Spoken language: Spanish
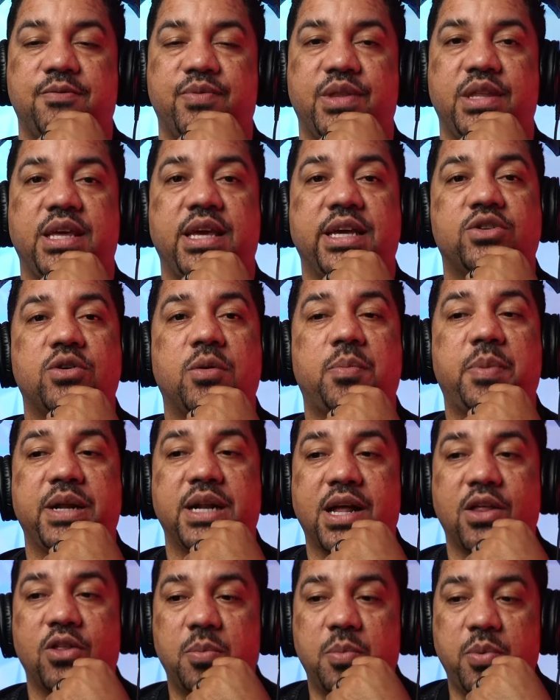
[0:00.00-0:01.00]
Y eso es
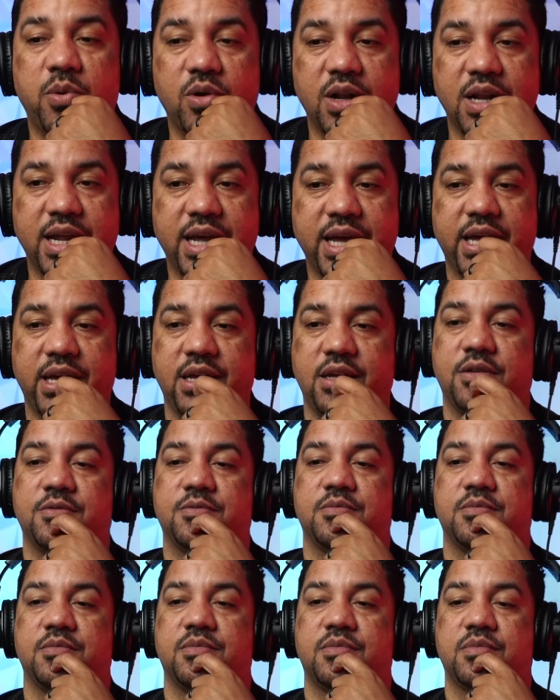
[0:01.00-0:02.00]
penado por ley.
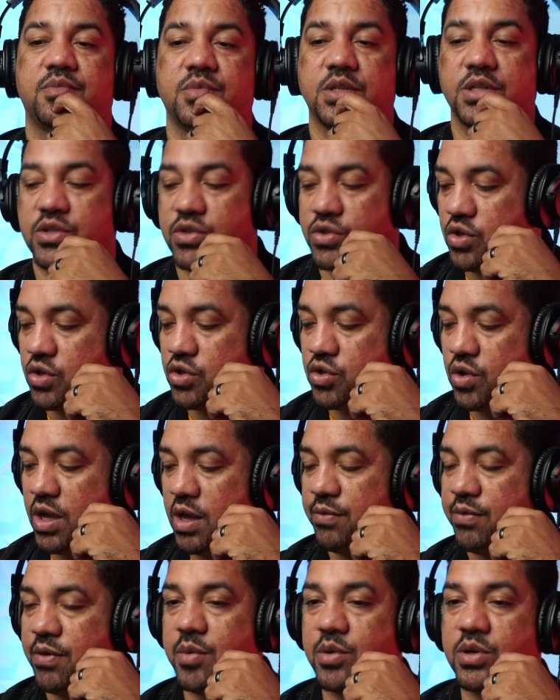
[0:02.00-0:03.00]
Yo estoy a
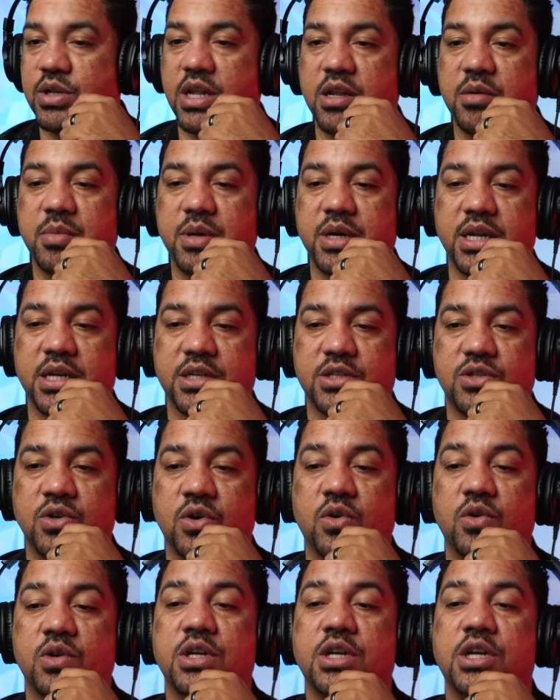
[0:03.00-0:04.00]
favor de la
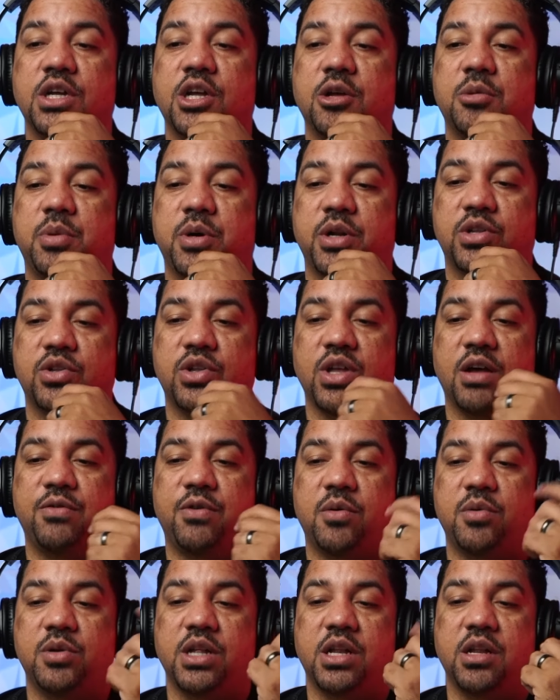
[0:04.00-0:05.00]
inmigración, pero estoy a
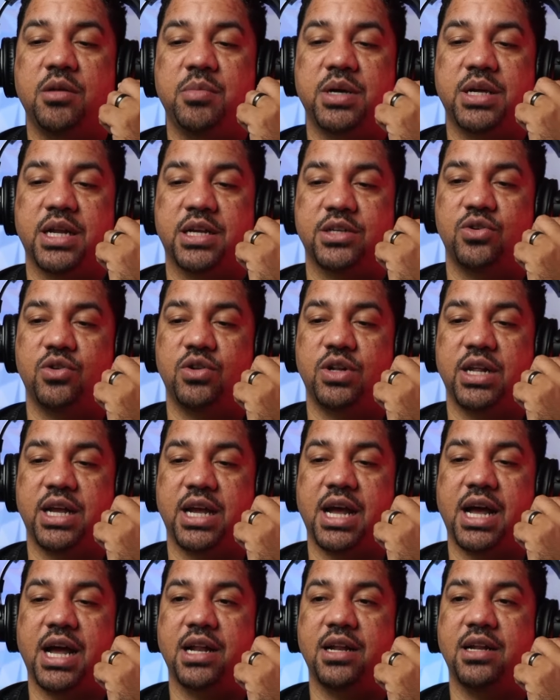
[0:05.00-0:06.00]
favor de la inmigración
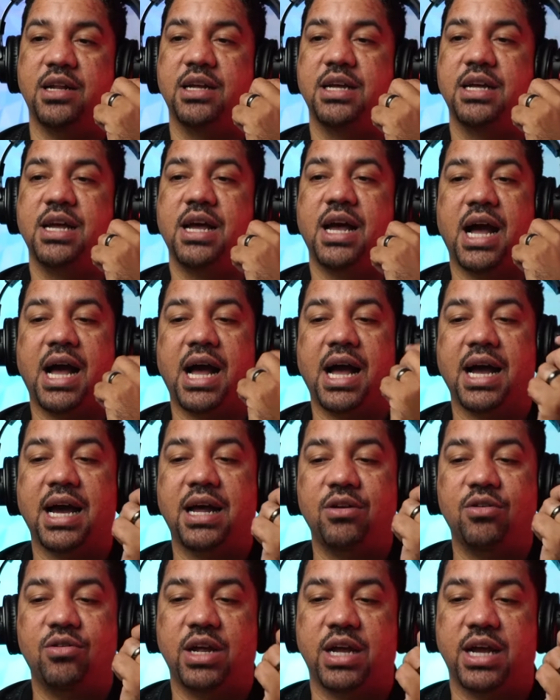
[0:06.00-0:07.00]
legal.
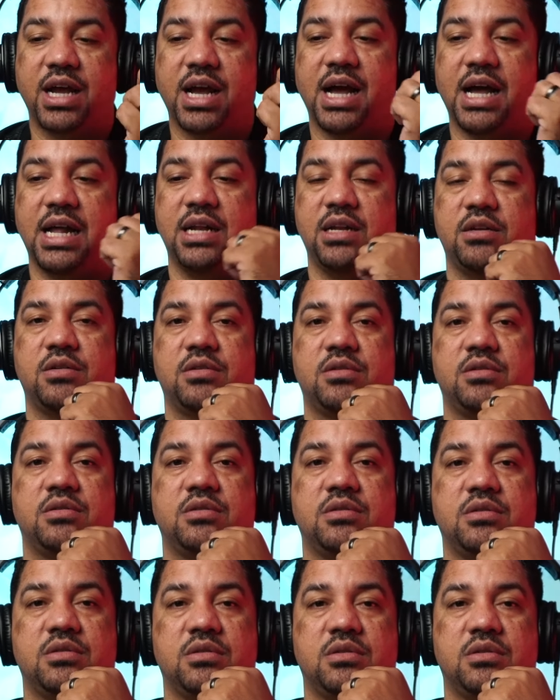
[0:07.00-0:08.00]
Hágalo legal.
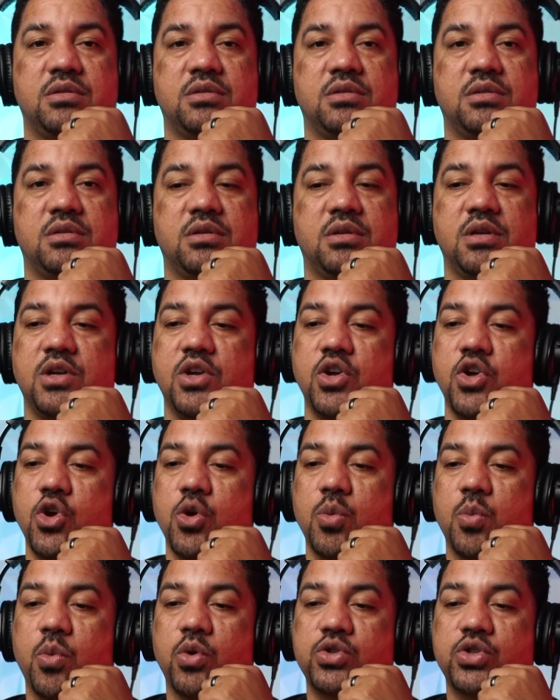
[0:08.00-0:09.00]

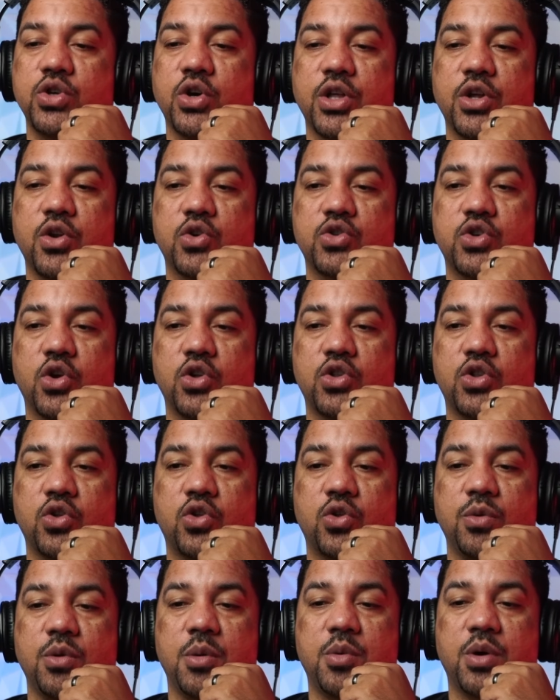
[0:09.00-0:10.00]
Muchos de nosotros
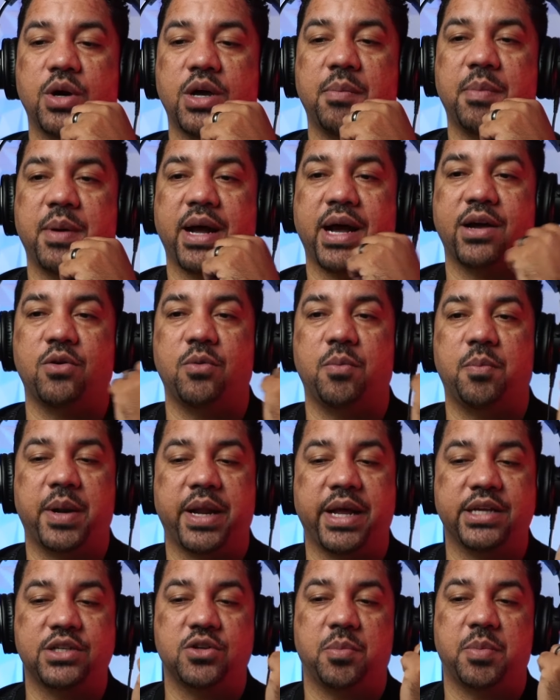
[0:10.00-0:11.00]
tuvimos que pagar un
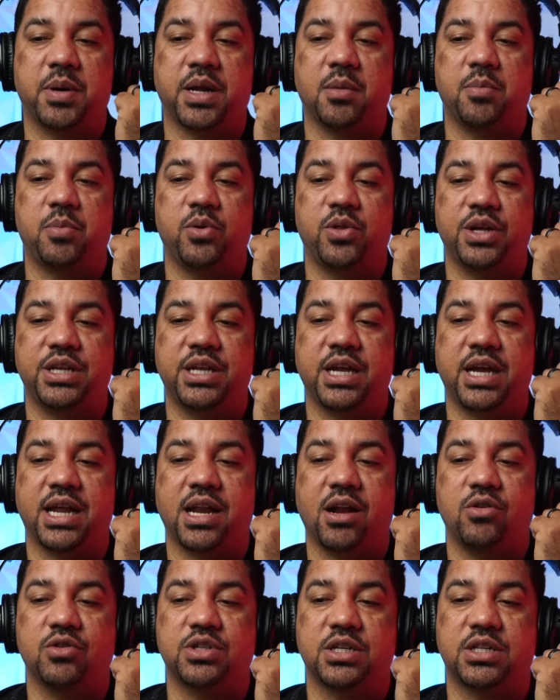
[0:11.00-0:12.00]
precio para poder llegar a
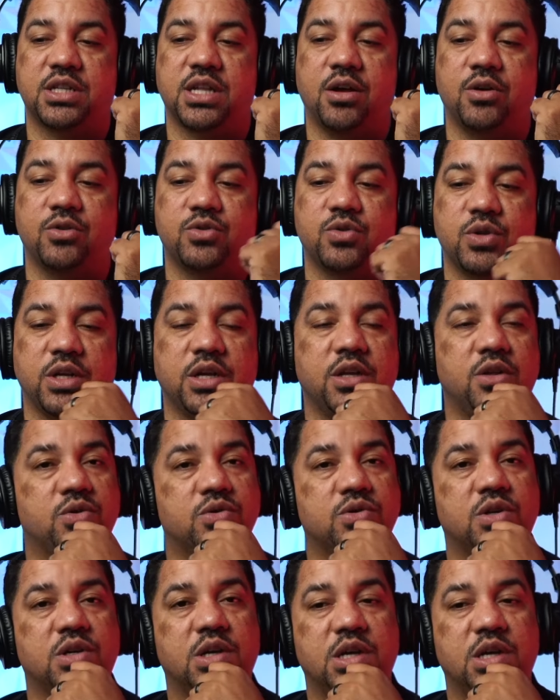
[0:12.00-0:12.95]
los Estados Unidos.